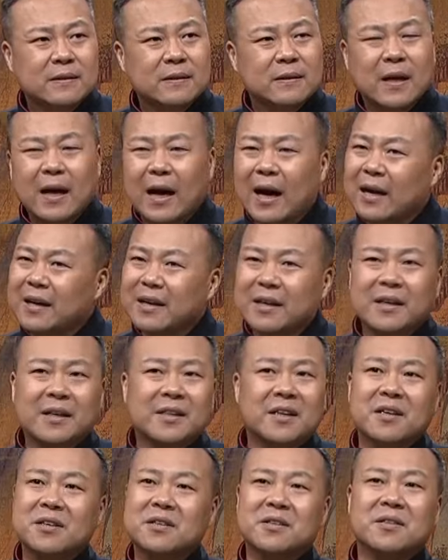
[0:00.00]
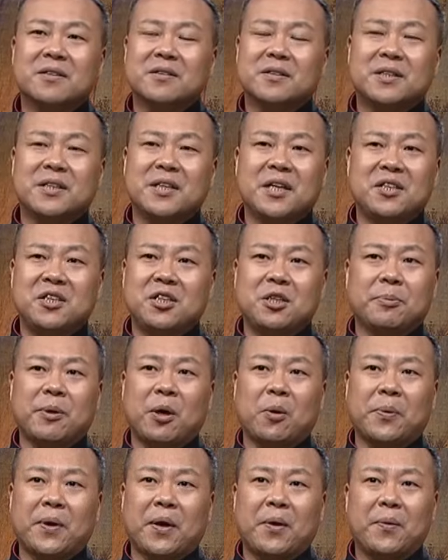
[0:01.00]
这看着可能是仙气
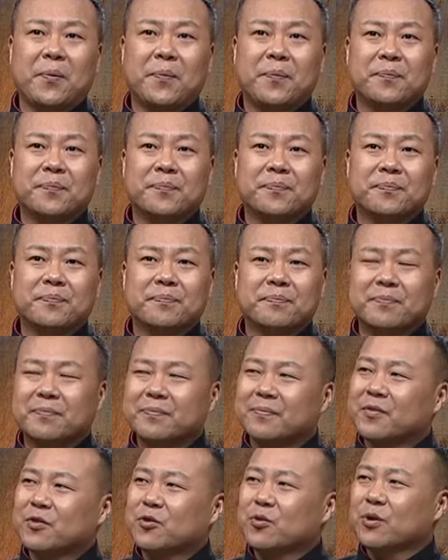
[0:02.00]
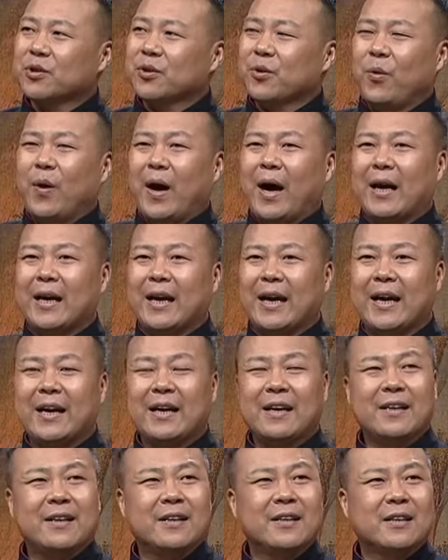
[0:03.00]
飘飘，嗯，说起话来，
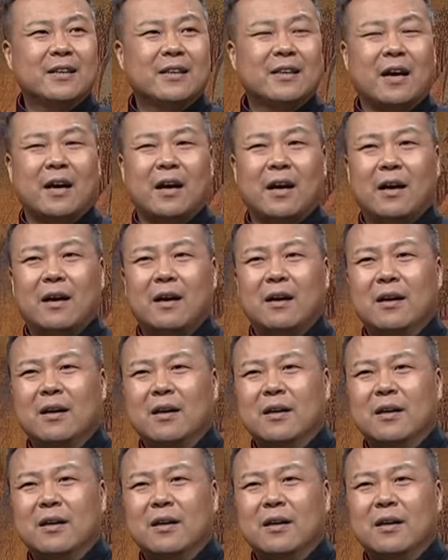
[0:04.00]
是吧？